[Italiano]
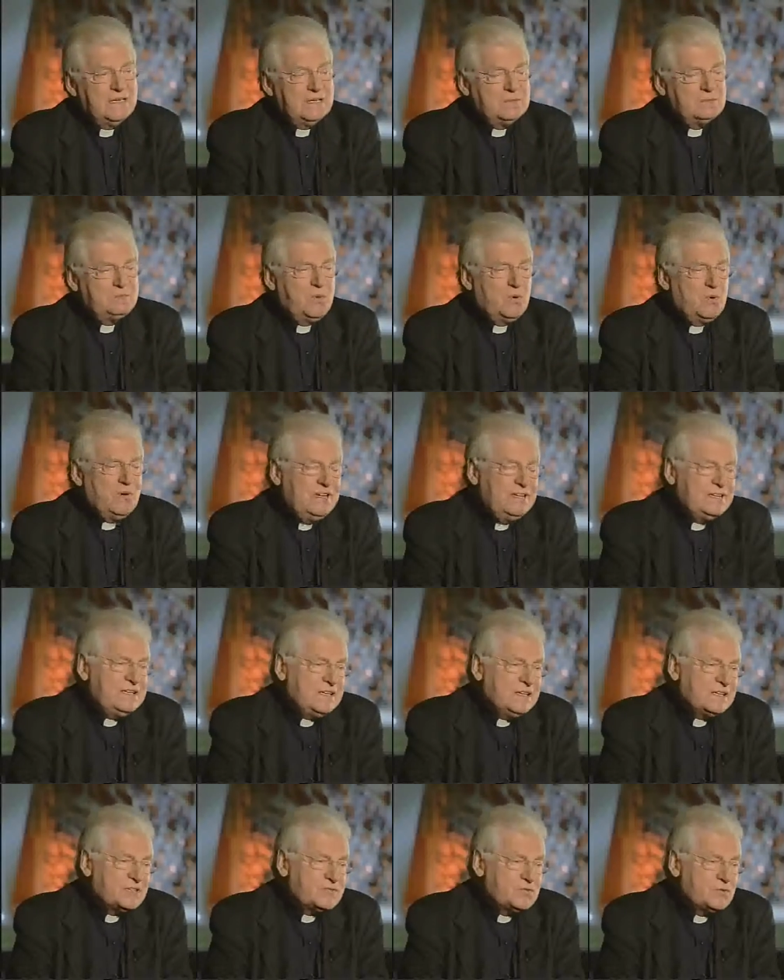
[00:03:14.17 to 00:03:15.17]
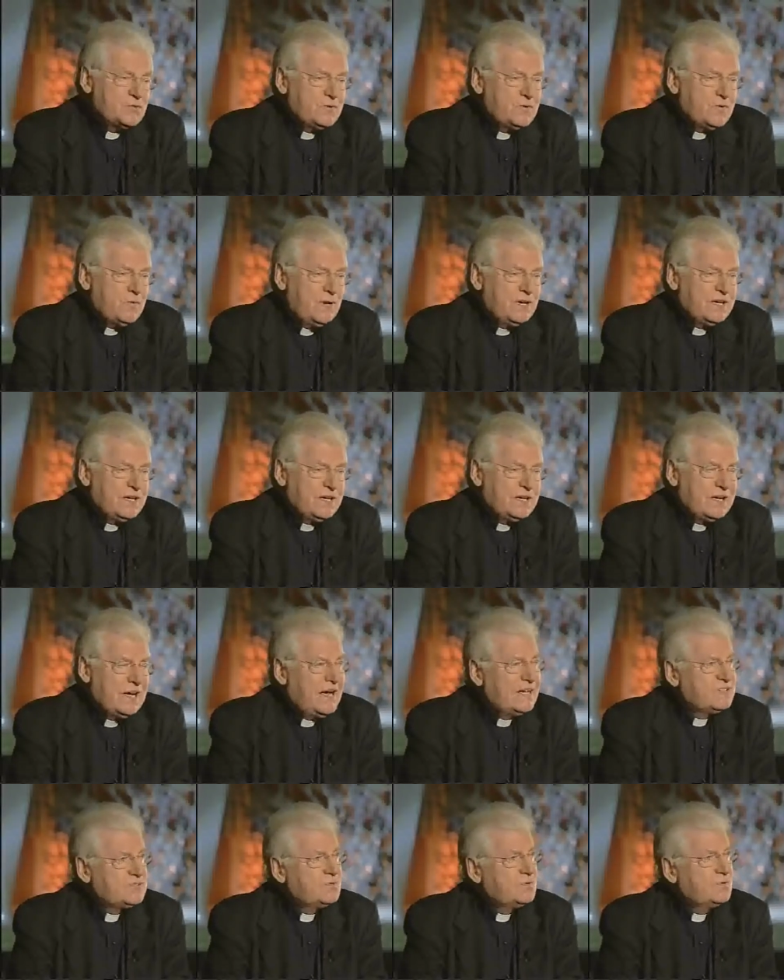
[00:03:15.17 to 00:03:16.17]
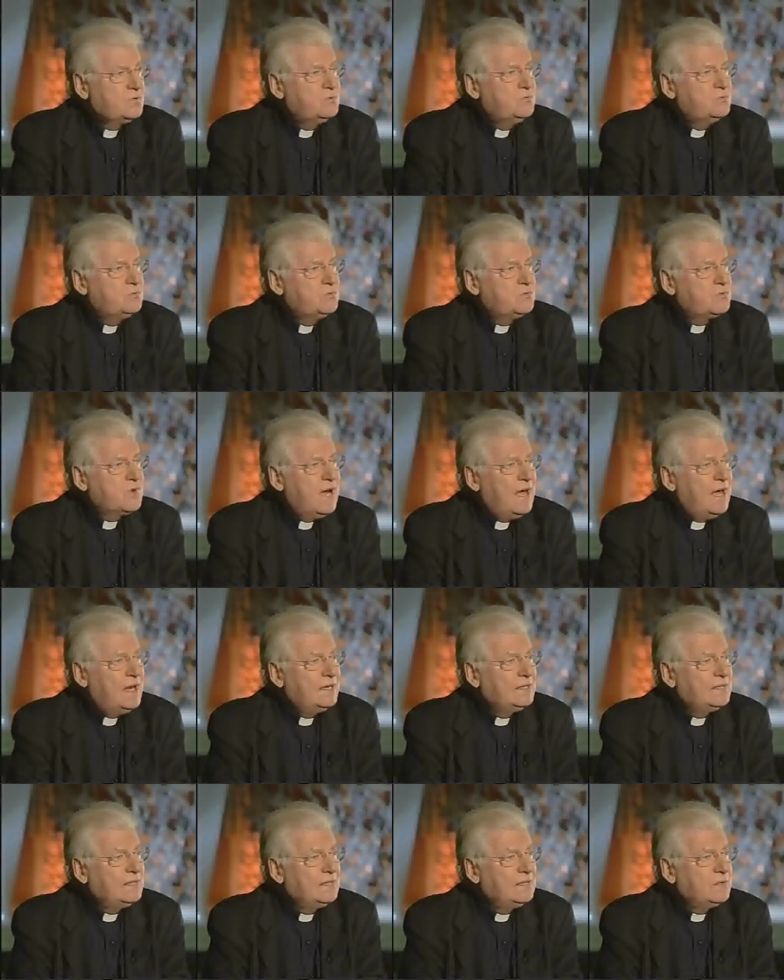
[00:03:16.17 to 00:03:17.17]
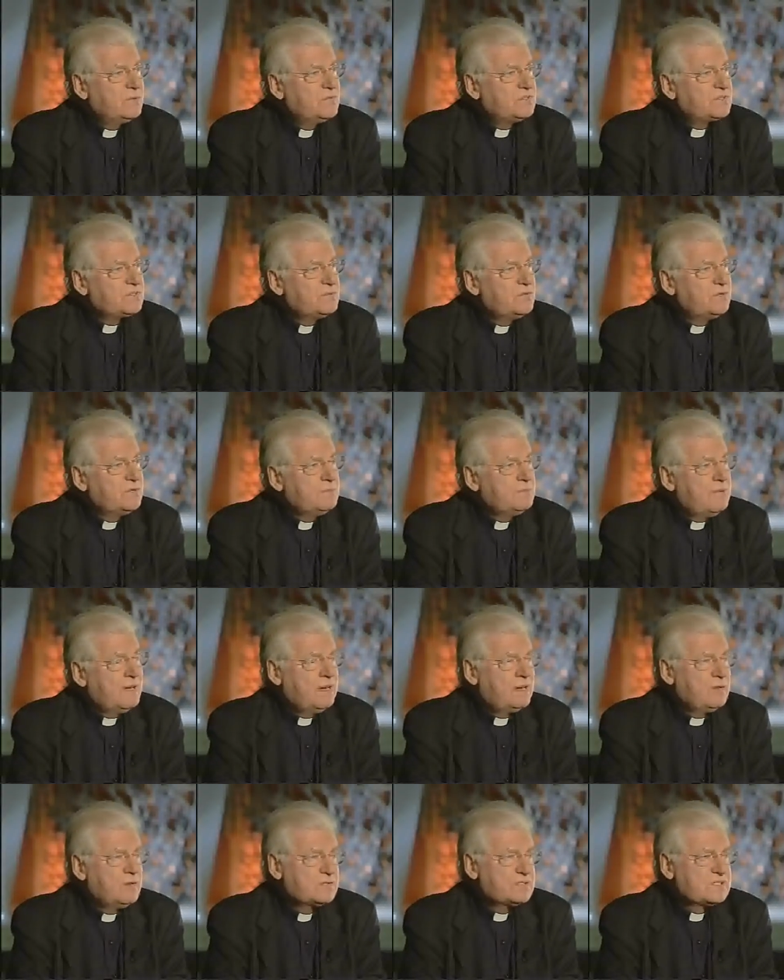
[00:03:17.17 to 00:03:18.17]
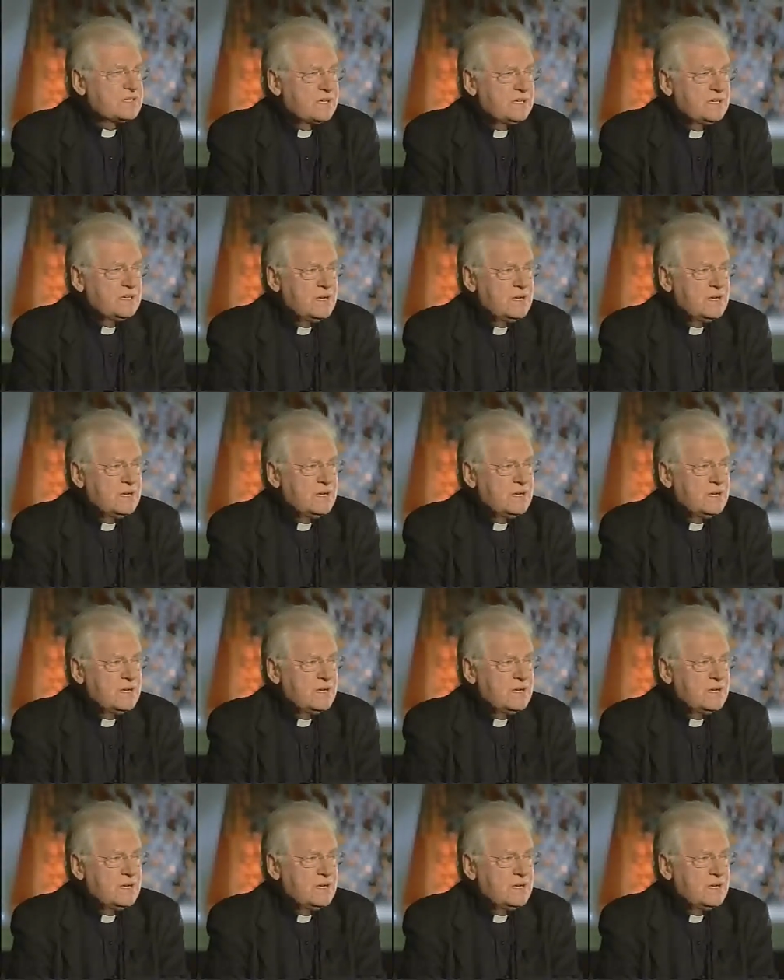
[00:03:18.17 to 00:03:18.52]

eh, politica, solo in qualche caso culturale delle questioni, ma la nostra